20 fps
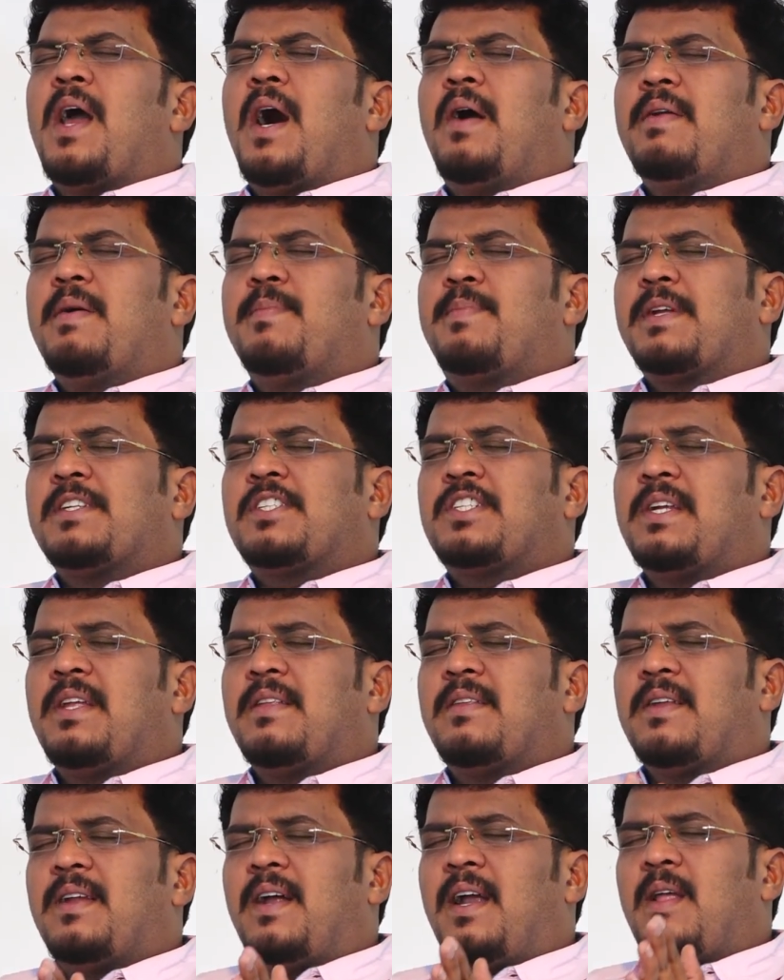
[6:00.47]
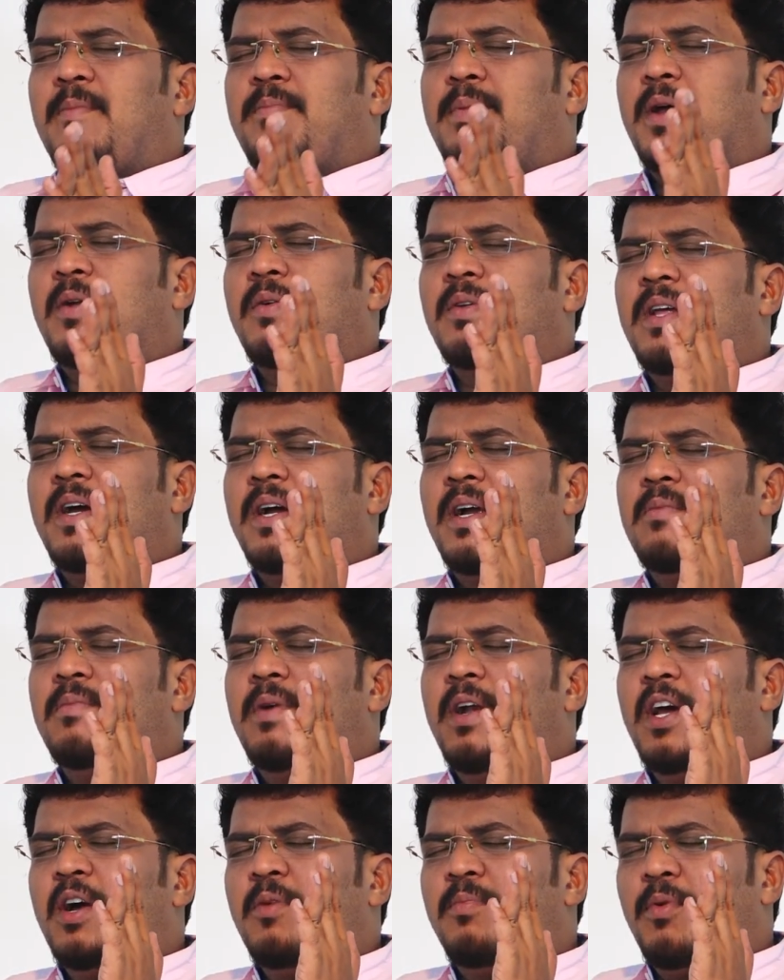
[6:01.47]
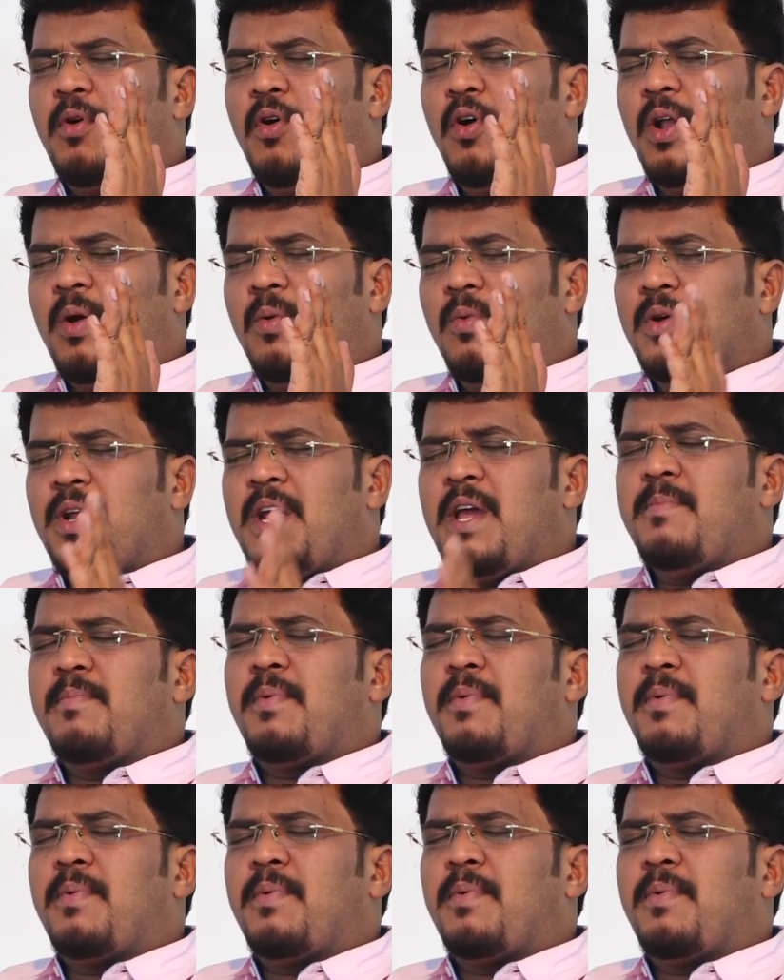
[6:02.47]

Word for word: அவருடைய பிரச்சனத்தினால பர்வதங்கள் மெழுகு போல உருகி